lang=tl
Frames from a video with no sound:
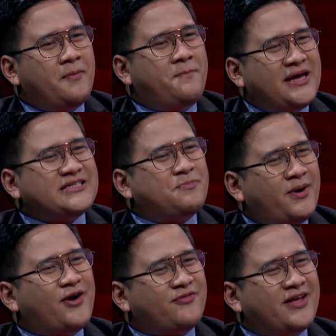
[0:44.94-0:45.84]
best
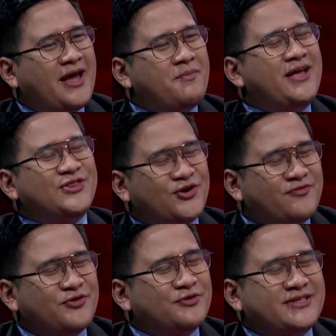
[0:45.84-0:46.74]
player of the game
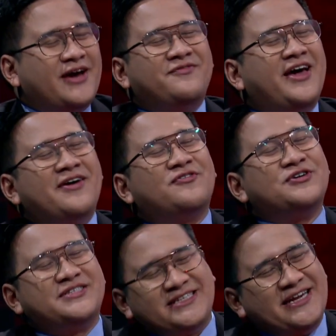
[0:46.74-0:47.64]
interviews I've ever
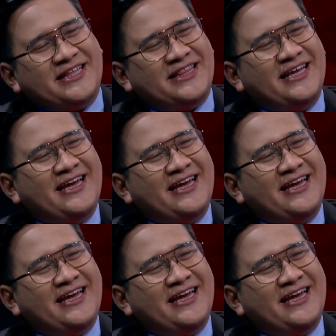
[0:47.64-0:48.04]
seen.